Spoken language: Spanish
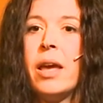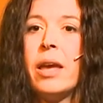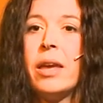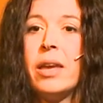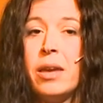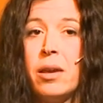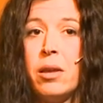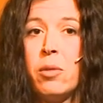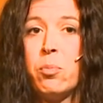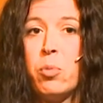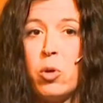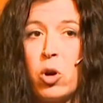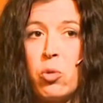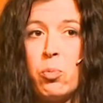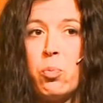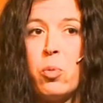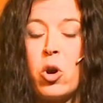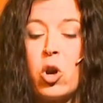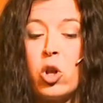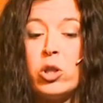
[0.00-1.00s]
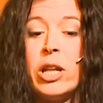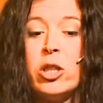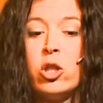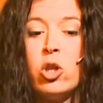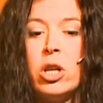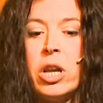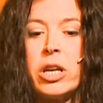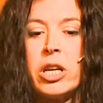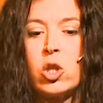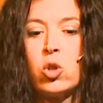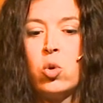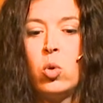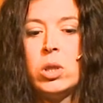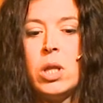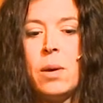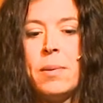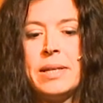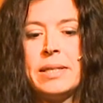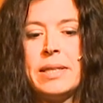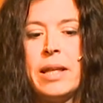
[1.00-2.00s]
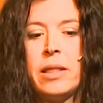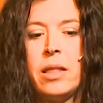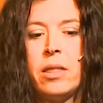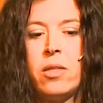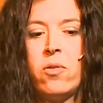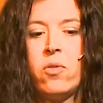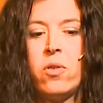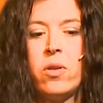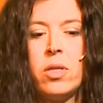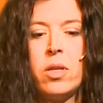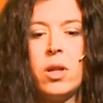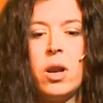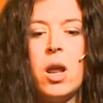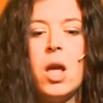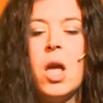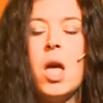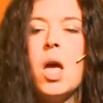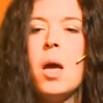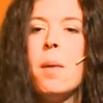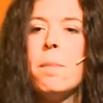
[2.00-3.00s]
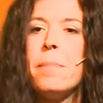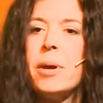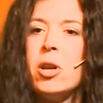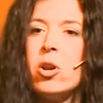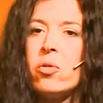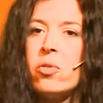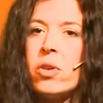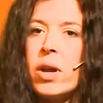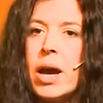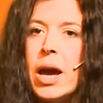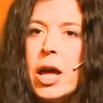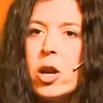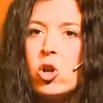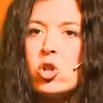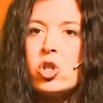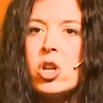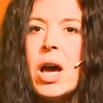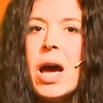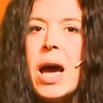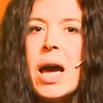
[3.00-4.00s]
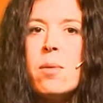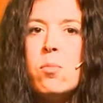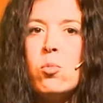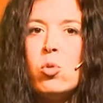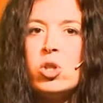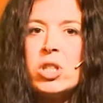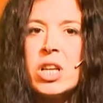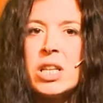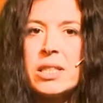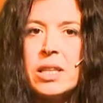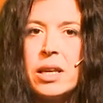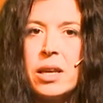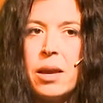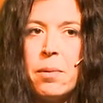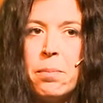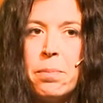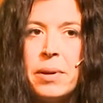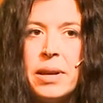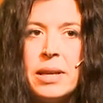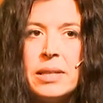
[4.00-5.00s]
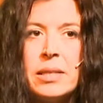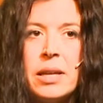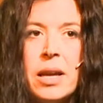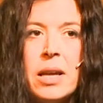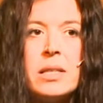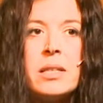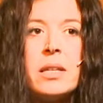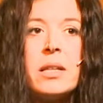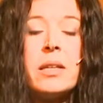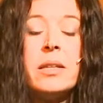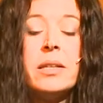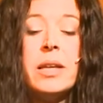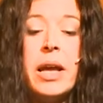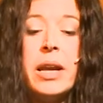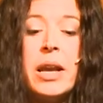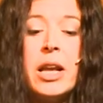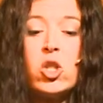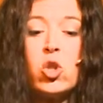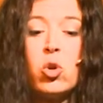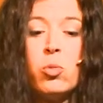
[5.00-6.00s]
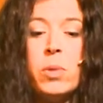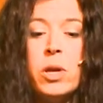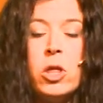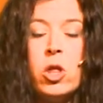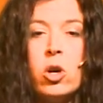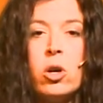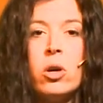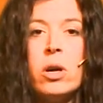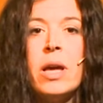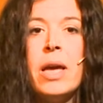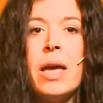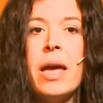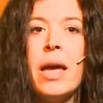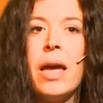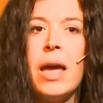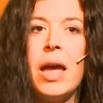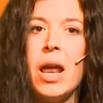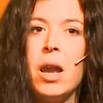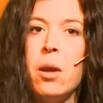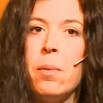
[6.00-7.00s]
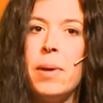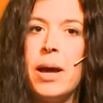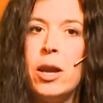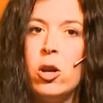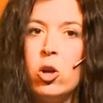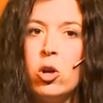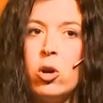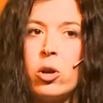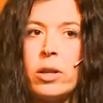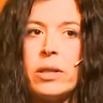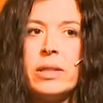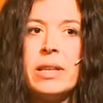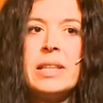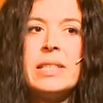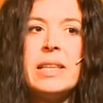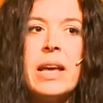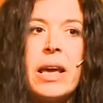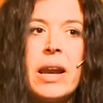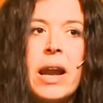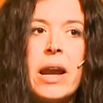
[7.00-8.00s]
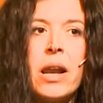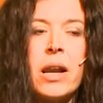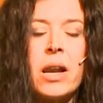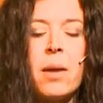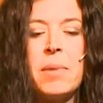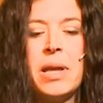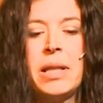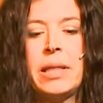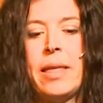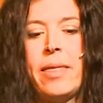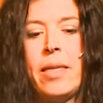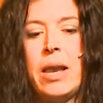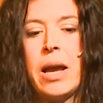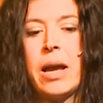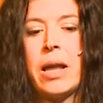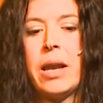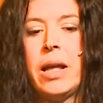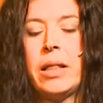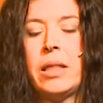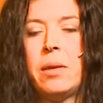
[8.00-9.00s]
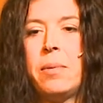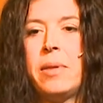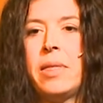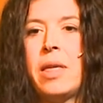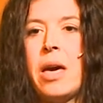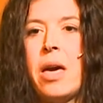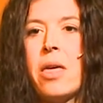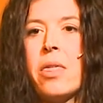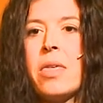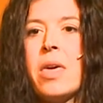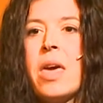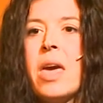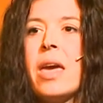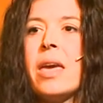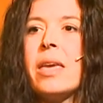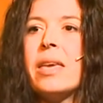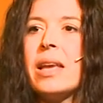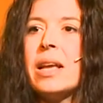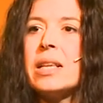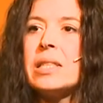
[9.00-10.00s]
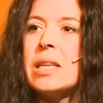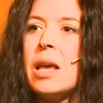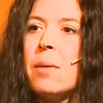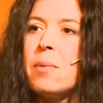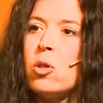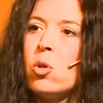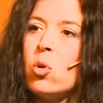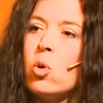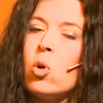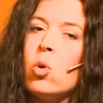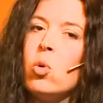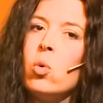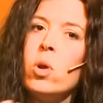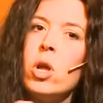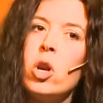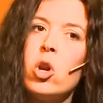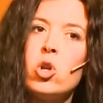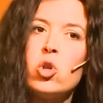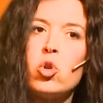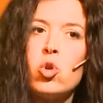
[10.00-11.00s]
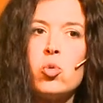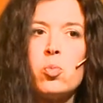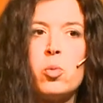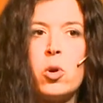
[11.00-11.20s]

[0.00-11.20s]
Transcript: y por, lo tanto le resulta bastante difícil. Pero fijaros, hay muchas empresas que han asumido el valor de esa gran herramienta de la creatividad y han sabido incluirlo en sus